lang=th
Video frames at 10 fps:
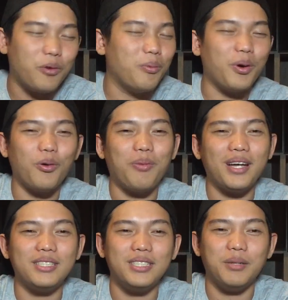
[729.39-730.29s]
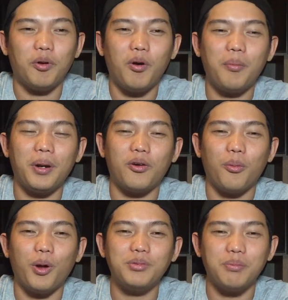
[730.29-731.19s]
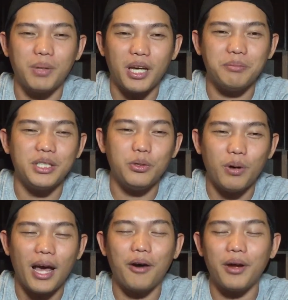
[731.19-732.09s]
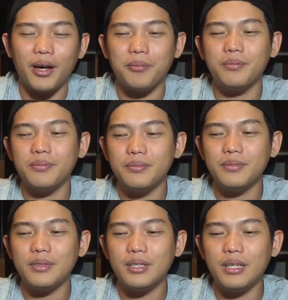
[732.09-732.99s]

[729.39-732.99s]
เรื่องนี้คุณไม่ควรพลาดจริงๆเพราะว่าเป็นครบรอบ 10 ปี MCU แล้วนะครับ